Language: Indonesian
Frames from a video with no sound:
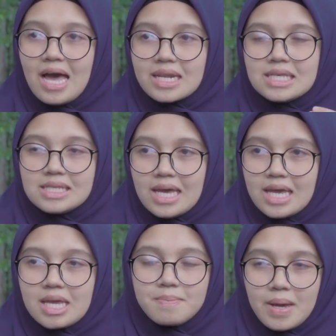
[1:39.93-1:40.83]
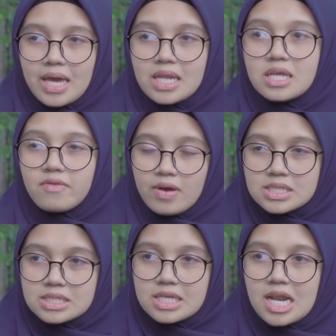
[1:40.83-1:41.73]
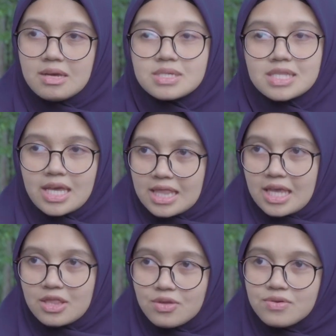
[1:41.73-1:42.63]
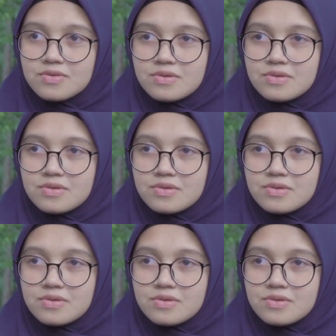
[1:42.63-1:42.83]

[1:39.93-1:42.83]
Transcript: artinya impact and influence di dalam cita kita itu?